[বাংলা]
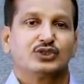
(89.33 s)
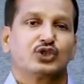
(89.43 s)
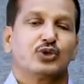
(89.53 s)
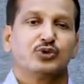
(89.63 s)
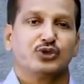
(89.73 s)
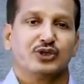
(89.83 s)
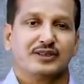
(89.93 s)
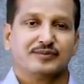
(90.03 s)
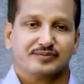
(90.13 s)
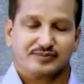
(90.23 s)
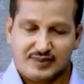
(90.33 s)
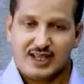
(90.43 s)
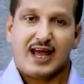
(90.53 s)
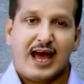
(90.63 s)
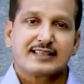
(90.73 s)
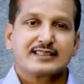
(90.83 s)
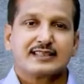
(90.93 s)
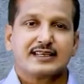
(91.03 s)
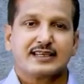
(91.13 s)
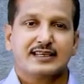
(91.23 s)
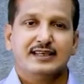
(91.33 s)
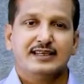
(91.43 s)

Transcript: চলো বন্ধুরা আজকে দেখি